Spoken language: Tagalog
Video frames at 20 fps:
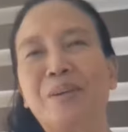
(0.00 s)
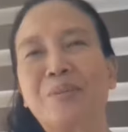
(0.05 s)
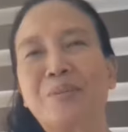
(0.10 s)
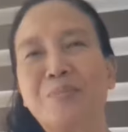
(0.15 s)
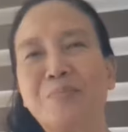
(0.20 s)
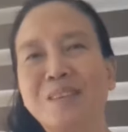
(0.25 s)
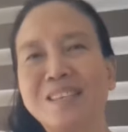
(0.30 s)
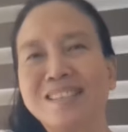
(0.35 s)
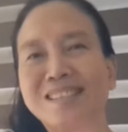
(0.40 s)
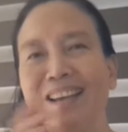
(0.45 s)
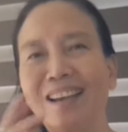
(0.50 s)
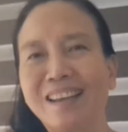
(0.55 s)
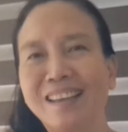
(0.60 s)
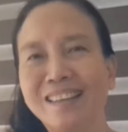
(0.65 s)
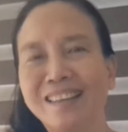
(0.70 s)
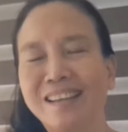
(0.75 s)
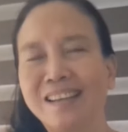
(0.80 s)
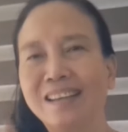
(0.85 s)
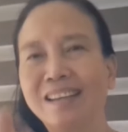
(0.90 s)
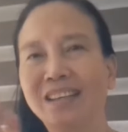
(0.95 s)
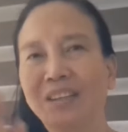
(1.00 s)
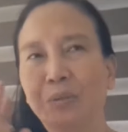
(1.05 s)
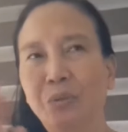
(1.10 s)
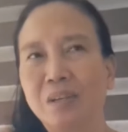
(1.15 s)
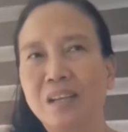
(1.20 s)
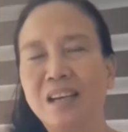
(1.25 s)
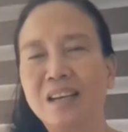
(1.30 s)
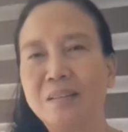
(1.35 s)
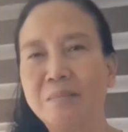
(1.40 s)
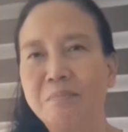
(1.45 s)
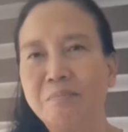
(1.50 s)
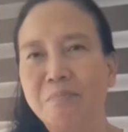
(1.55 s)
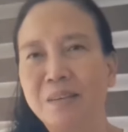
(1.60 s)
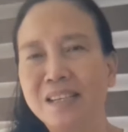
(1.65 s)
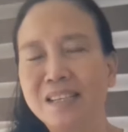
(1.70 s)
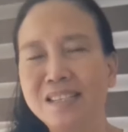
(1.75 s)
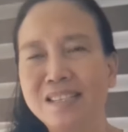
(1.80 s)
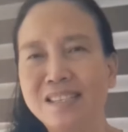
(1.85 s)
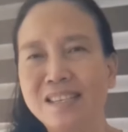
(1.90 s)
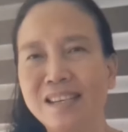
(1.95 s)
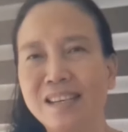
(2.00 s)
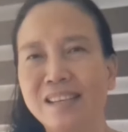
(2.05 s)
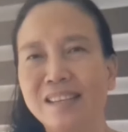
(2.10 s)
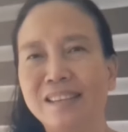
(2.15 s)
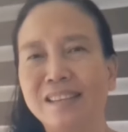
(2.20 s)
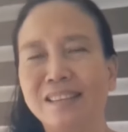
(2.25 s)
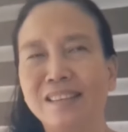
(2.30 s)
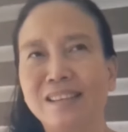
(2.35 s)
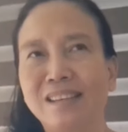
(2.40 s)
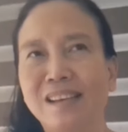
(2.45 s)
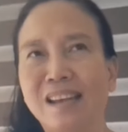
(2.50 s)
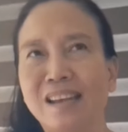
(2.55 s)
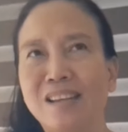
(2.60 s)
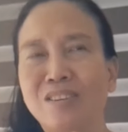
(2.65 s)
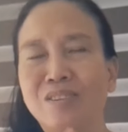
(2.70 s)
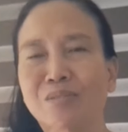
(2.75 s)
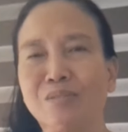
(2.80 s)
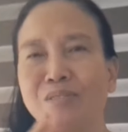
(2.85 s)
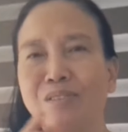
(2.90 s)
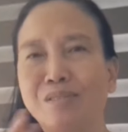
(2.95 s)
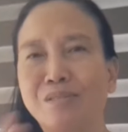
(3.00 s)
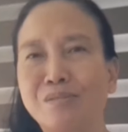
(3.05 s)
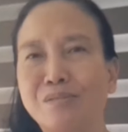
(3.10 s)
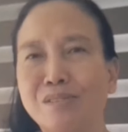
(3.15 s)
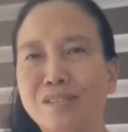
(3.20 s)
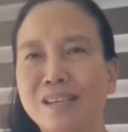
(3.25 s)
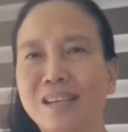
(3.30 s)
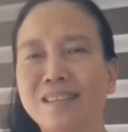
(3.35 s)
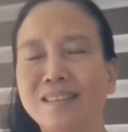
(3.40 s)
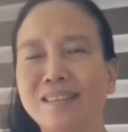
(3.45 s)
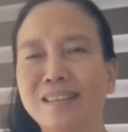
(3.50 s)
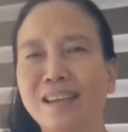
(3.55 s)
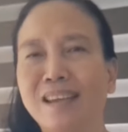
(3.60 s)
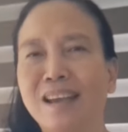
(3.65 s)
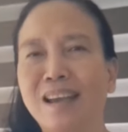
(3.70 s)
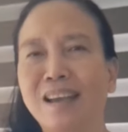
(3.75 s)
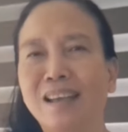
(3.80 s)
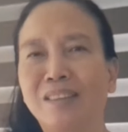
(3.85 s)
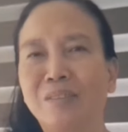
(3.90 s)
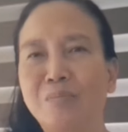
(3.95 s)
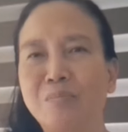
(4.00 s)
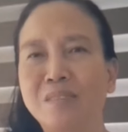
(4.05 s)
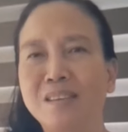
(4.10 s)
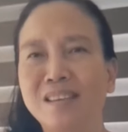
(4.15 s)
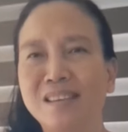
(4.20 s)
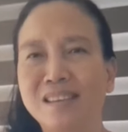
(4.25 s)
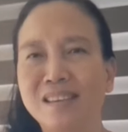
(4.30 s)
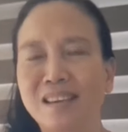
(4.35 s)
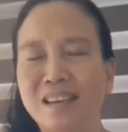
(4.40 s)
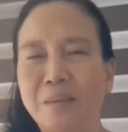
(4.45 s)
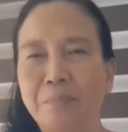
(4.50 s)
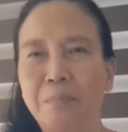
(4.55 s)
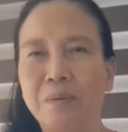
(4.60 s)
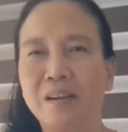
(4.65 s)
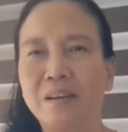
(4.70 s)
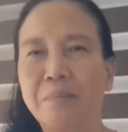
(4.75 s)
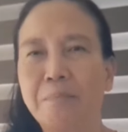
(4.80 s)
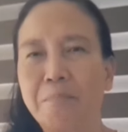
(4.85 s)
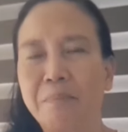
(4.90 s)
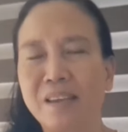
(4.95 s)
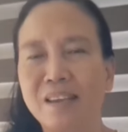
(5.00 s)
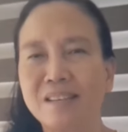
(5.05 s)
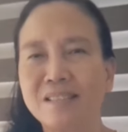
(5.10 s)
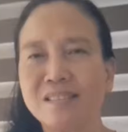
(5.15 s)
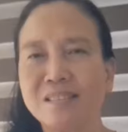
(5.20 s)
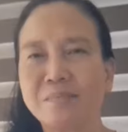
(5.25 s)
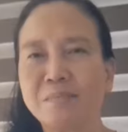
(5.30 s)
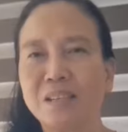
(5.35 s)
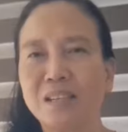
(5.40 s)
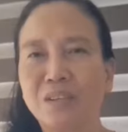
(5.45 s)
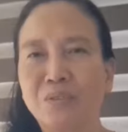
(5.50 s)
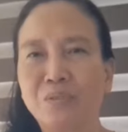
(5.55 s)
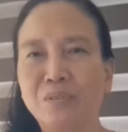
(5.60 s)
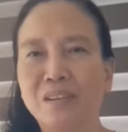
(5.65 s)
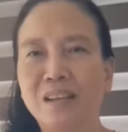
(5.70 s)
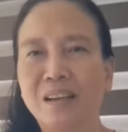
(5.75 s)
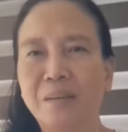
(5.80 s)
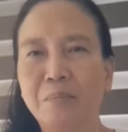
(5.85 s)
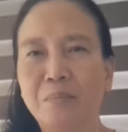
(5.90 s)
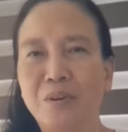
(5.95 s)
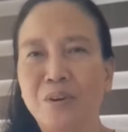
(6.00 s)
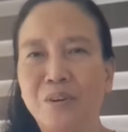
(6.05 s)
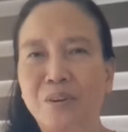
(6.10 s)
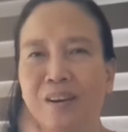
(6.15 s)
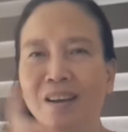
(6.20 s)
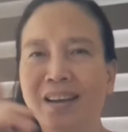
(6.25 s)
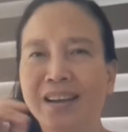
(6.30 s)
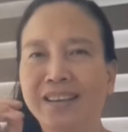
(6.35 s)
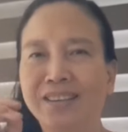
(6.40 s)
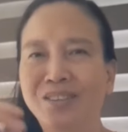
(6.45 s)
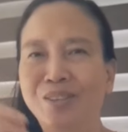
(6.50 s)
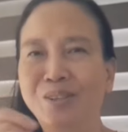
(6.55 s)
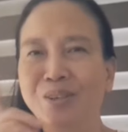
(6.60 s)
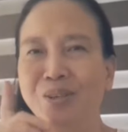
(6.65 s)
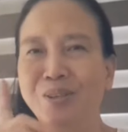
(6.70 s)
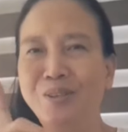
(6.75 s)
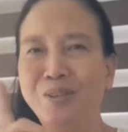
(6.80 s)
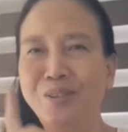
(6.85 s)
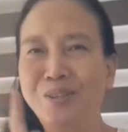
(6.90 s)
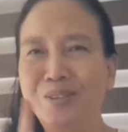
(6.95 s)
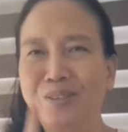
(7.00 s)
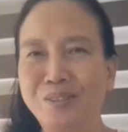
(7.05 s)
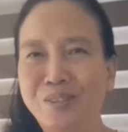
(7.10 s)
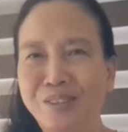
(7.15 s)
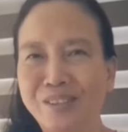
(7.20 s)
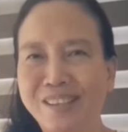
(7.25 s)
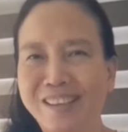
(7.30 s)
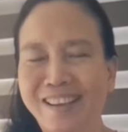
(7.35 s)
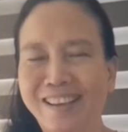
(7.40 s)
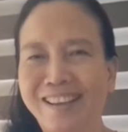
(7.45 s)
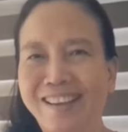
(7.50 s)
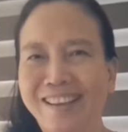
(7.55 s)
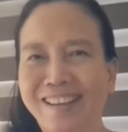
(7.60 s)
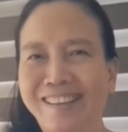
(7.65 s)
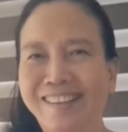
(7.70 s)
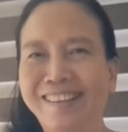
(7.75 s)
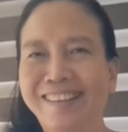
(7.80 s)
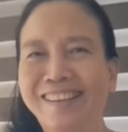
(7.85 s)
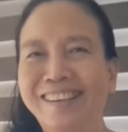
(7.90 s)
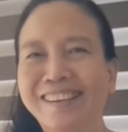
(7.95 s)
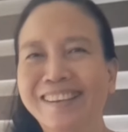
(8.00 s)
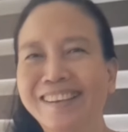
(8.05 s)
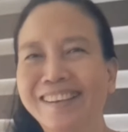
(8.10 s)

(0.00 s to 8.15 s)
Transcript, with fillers: Pero kung may sakit ka na at wala kang budget, at lalo kung estudyante ka at humihingi ka pa ng pera sa magulang mo, no, no, no, yan.